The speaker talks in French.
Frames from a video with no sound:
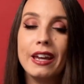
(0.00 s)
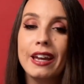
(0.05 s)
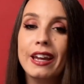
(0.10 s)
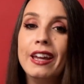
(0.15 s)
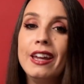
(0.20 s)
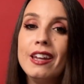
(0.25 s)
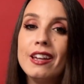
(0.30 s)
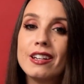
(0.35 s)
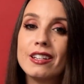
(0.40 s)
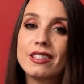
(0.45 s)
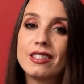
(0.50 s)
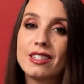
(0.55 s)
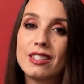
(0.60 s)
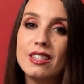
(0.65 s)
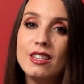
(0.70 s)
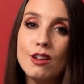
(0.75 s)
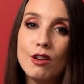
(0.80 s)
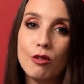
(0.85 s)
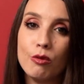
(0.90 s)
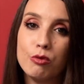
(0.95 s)
et
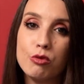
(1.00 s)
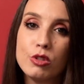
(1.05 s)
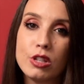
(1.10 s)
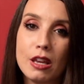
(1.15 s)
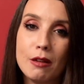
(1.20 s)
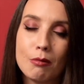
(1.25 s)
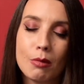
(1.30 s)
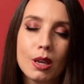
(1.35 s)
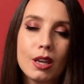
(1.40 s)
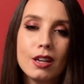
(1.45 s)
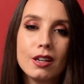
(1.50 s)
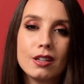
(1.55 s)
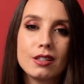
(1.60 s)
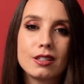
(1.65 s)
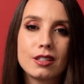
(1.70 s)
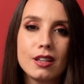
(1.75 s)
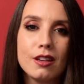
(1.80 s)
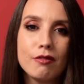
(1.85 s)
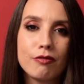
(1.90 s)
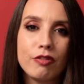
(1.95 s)
si vous aimez
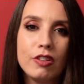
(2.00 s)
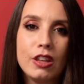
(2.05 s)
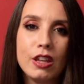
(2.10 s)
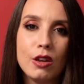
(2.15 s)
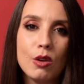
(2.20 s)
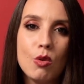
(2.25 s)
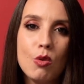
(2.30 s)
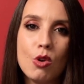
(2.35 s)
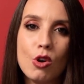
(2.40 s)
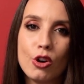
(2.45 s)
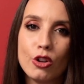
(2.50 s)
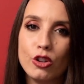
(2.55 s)
ces vidéos